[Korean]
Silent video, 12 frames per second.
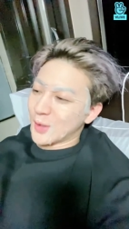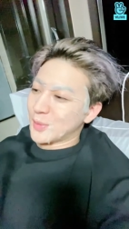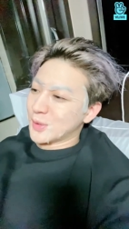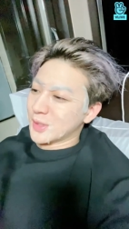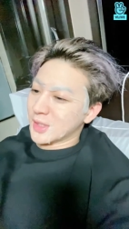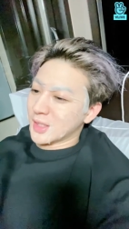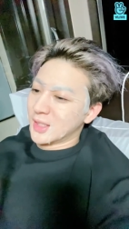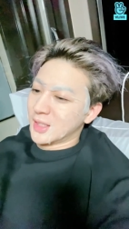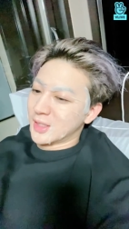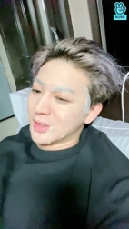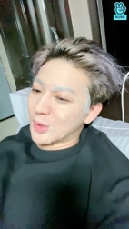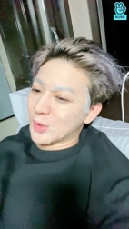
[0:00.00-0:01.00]
여러분들이
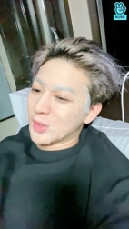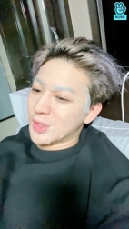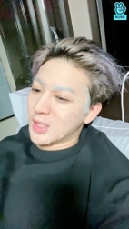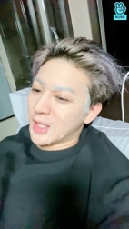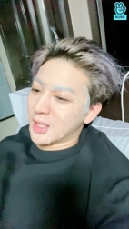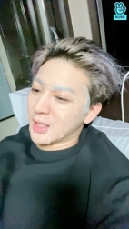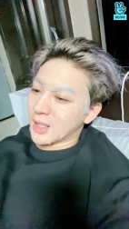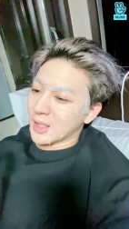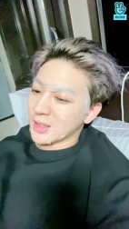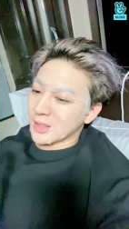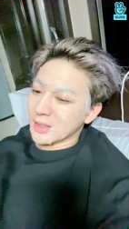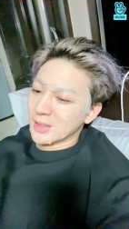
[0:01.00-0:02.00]
송슐랭
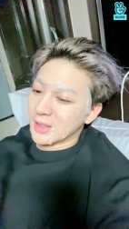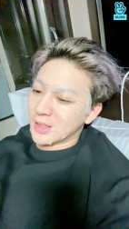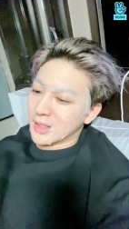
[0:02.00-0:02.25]
가이드